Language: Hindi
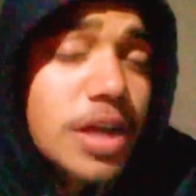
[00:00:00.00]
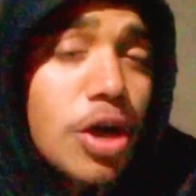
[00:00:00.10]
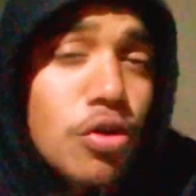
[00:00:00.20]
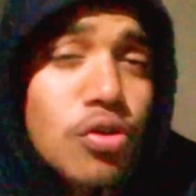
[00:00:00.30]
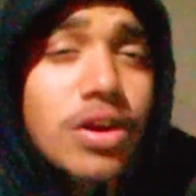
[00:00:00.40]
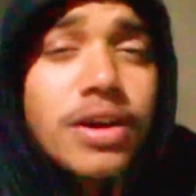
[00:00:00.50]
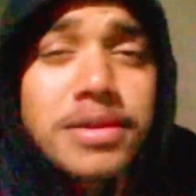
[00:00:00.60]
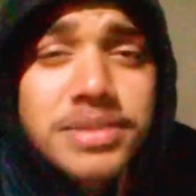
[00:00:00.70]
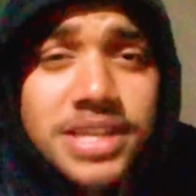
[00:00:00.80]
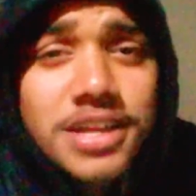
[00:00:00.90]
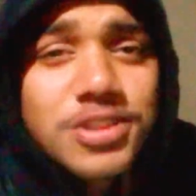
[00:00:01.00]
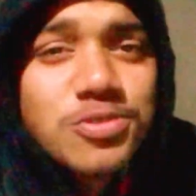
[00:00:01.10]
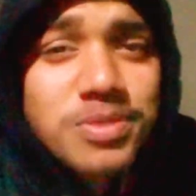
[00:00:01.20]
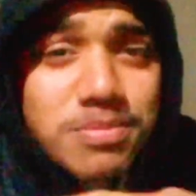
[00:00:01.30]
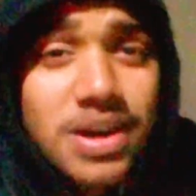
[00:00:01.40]
आओ अब दिखा दे
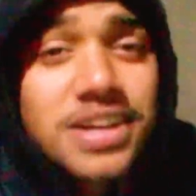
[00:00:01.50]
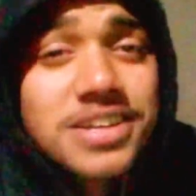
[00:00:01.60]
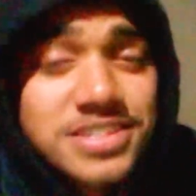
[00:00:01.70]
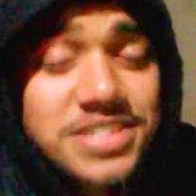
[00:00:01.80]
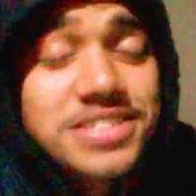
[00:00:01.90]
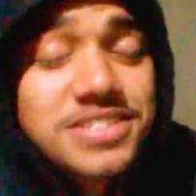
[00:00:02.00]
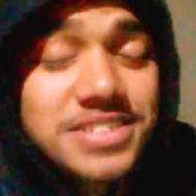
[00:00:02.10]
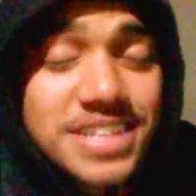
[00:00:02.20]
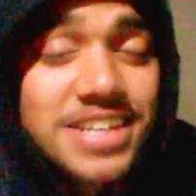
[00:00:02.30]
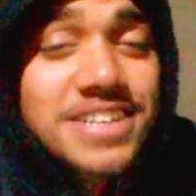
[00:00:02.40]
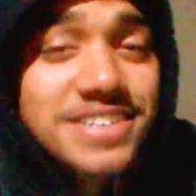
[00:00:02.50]
तुम्हें बाहर का सीन ठीक है